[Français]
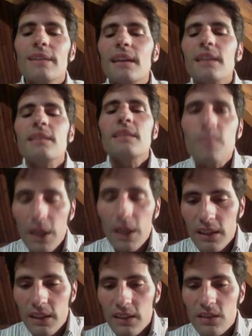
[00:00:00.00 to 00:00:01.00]
intéressés par
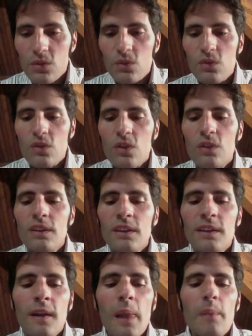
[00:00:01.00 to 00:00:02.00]
les questions de
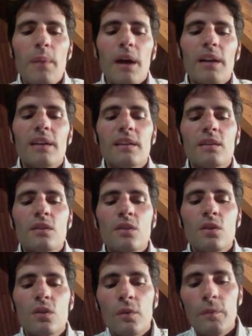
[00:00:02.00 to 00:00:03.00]
santé, par les
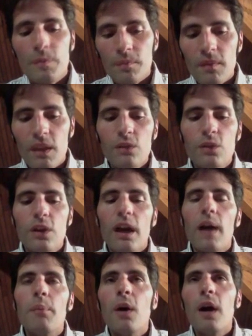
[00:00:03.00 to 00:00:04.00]
questions de
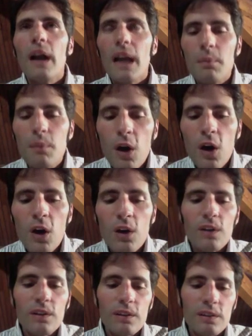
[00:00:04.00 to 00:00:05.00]
rapport à la
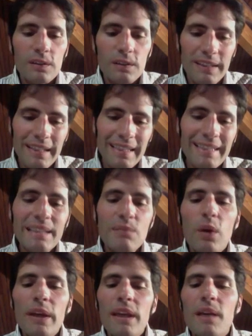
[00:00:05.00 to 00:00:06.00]
mort euh, et des
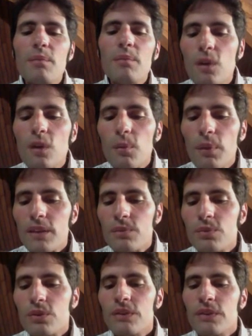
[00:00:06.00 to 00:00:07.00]
moyens mis en
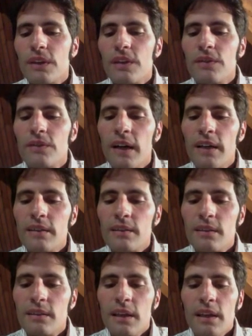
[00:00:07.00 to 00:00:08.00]
place pour y faire
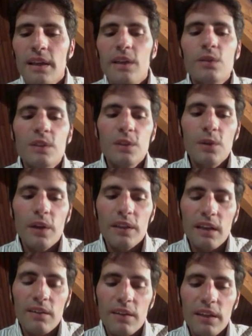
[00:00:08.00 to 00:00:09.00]
face et continuer à
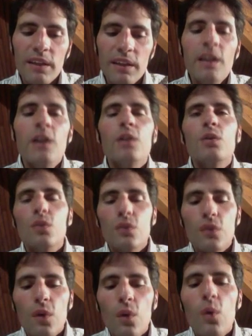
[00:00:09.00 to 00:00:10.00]
travailler
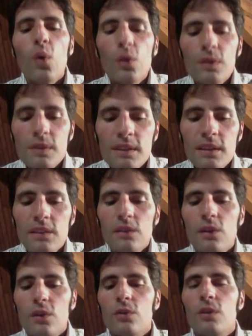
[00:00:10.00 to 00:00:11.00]
trouveront aussi
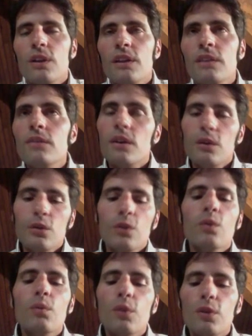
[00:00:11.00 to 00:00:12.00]
dans ce livre
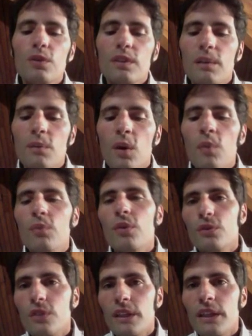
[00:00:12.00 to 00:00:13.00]
de nombreux éléments
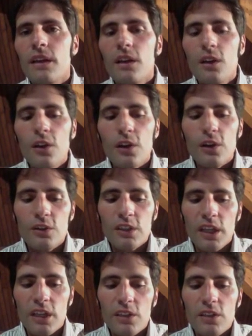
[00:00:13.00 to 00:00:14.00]
pour nourrir leurs
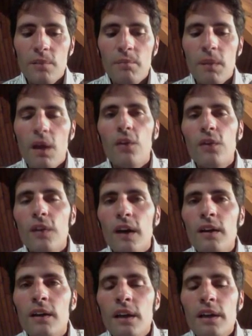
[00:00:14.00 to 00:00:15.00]
recherches.
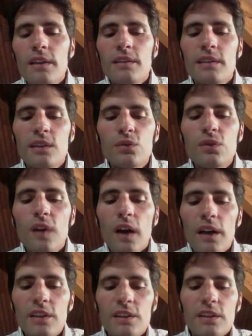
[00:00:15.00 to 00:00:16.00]
Enfin, cet
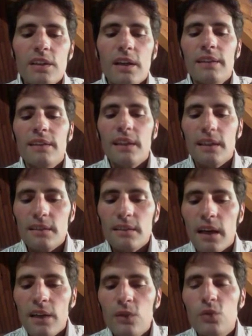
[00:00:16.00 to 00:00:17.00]
ouvrage
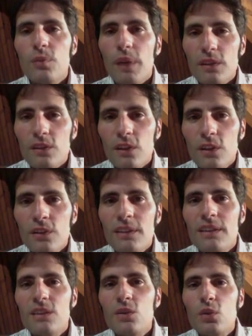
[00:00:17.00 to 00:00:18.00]
intéressera toute personne
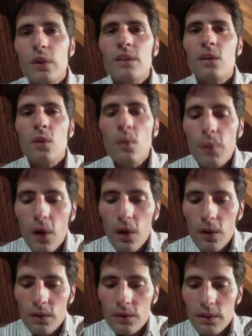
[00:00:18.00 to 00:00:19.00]
qui souhaite
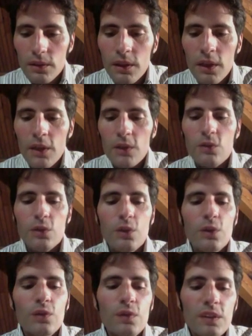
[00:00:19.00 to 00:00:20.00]
comprendre ce
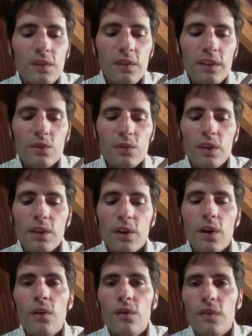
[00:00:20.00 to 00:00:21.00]
que vivent les
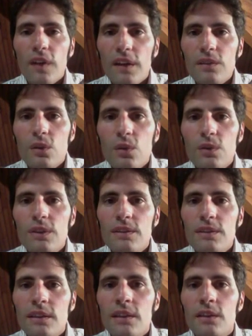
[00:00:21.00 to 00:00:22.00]
soignants face au
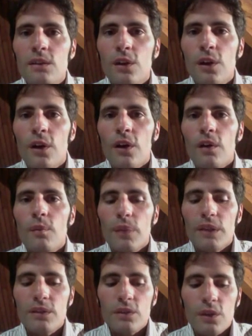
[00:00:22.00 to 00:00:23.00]
décès de leurs
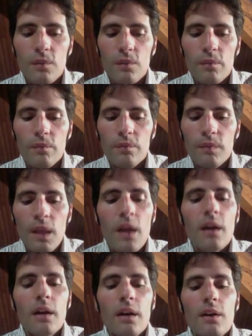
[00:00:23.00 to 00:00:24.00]
patients.
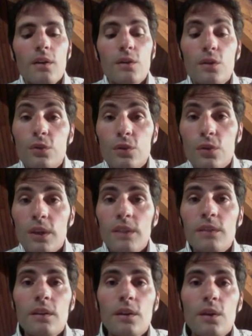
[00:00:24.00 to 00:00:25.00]
Je vous
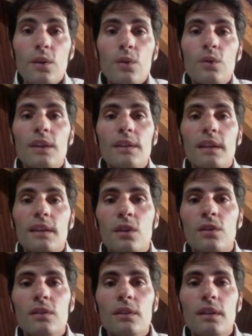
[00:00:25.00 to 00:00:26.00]
souhaite une
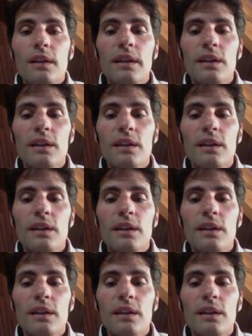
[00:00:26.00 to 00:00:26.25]
intéressante